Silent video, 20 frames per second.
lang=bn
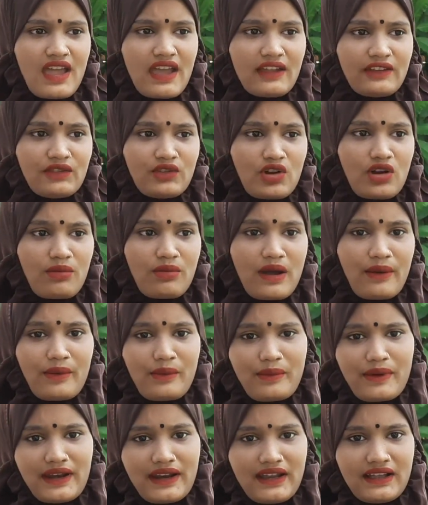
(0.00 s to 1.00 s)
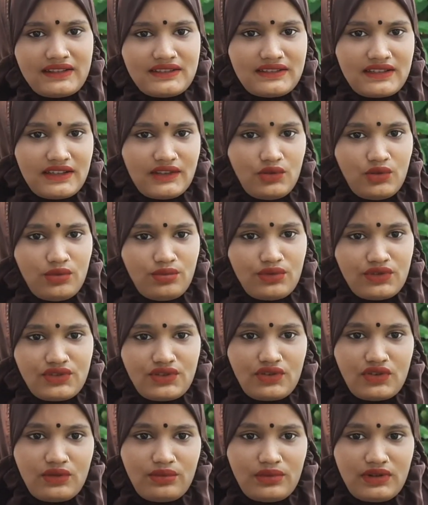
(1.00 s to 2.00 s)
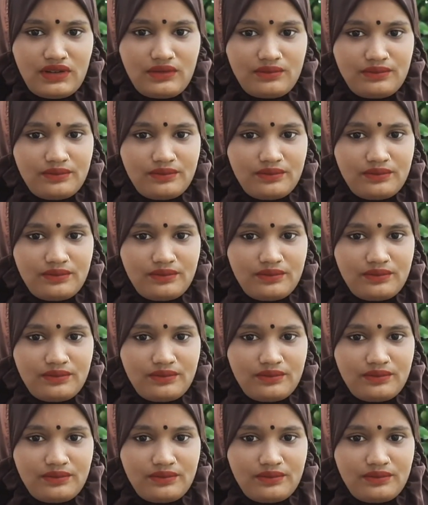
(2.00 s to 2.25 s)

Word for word: এই তো বাবা মারা গেছে দুই বছর হবে